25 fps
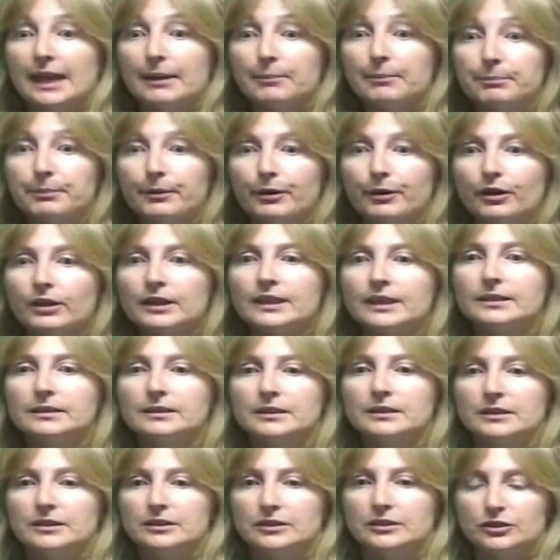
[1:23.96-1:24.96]
E
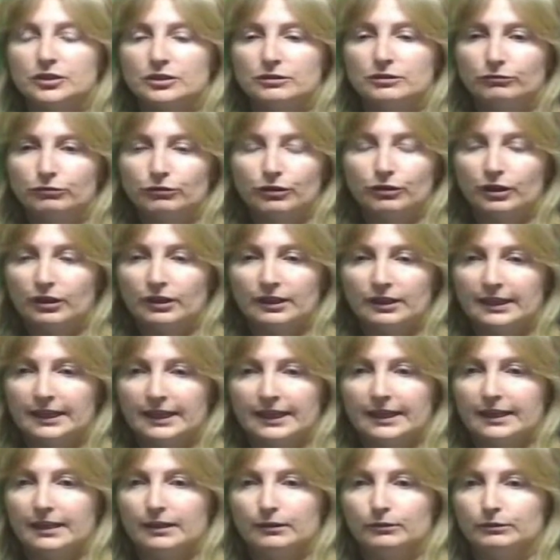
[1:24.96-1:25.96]
poi ci
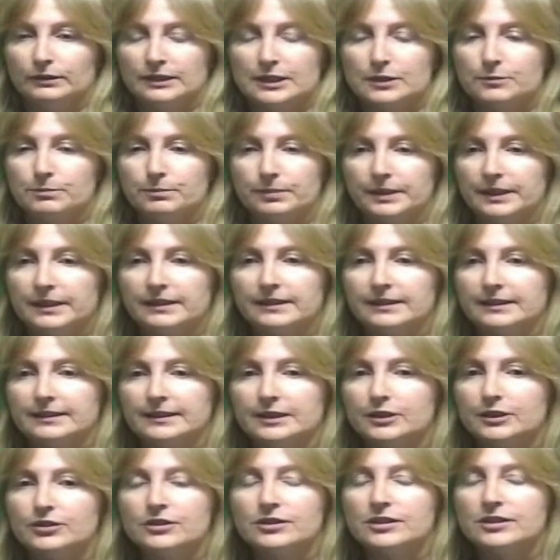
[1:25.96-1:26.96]
vuole una
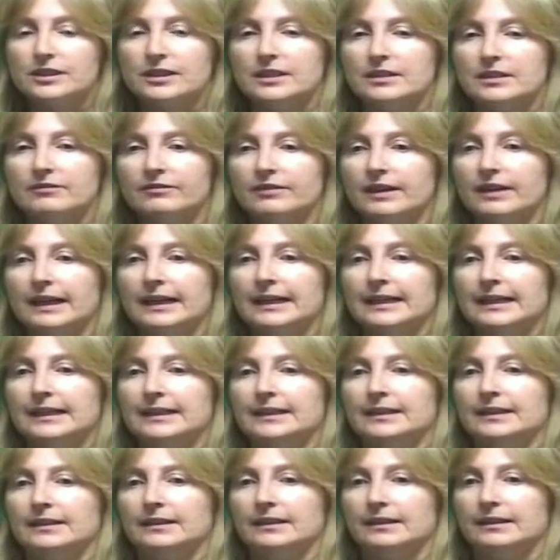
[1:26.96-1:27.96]
spinta
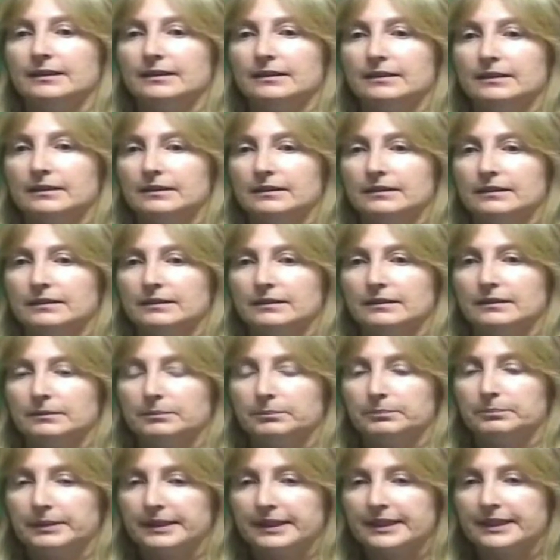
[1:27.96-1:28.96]
decisiva
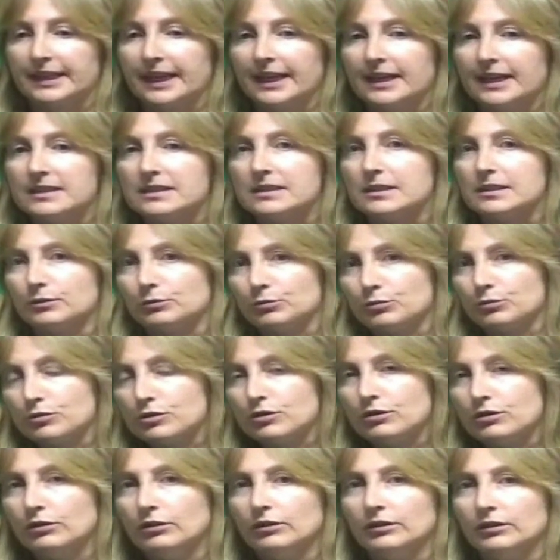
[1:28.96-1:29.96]
eh, perché
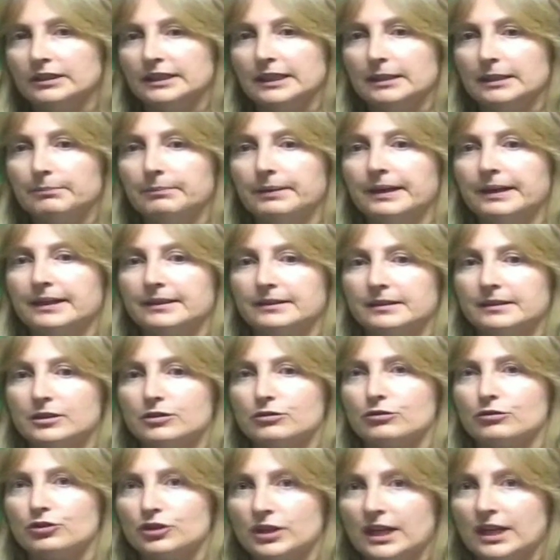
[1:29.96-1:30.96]
istituzioni e
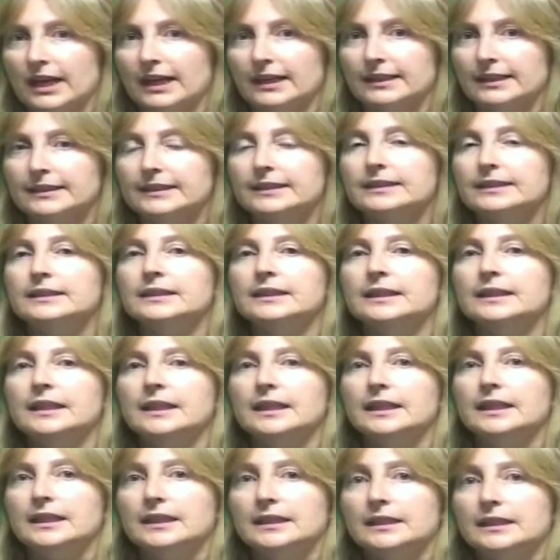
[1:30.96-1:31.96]
parti sociali
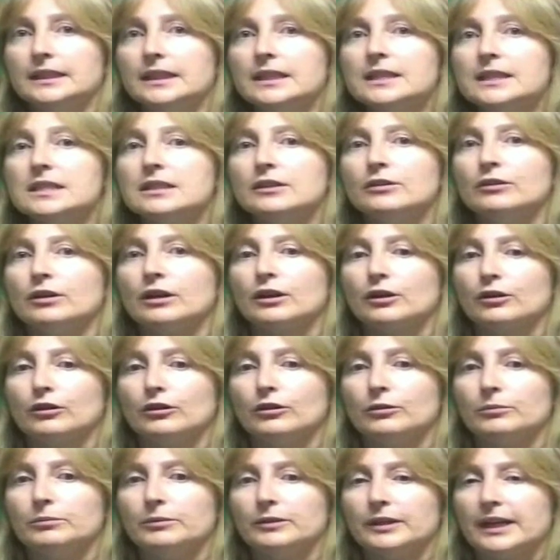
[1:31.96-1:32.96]
inizino a
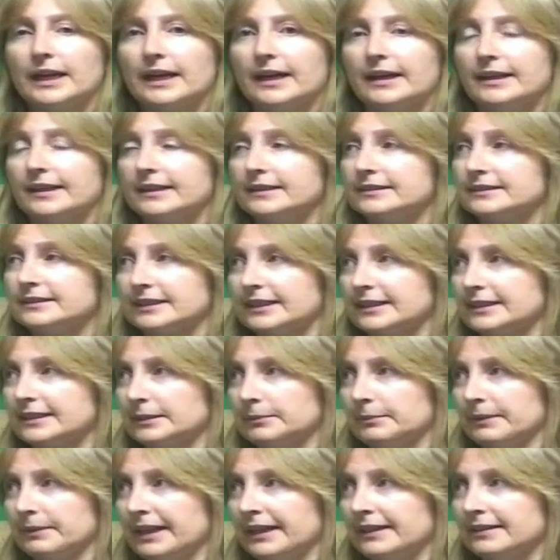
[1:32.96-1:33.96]
collaborare
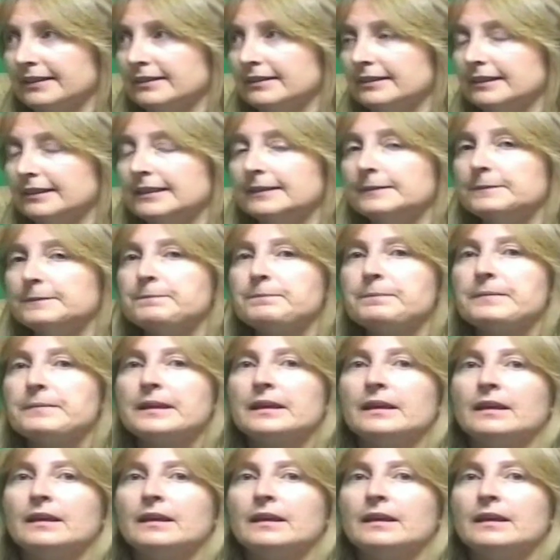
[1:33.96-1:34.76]
strettamente